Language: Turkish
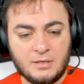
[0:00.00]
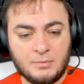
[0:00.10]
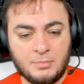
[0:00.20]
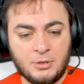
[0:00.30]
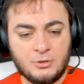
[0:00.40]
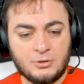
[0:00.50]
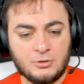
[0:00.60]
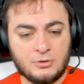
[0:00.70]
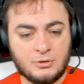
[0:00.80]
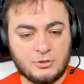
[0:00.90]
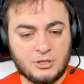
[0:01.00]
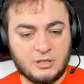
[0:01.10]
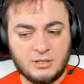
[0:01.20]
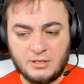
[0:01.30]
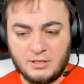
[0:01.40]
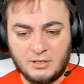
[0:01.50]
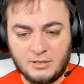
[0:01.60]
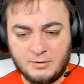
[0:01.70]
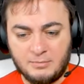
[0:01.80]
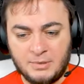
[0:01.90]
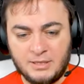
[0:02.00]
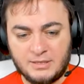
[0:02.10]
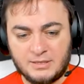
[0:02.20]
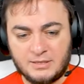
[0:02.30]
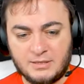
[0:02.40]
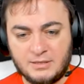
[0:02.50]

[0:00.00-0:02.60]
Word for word: Biliyorsun diyor şeylere. Biliriz.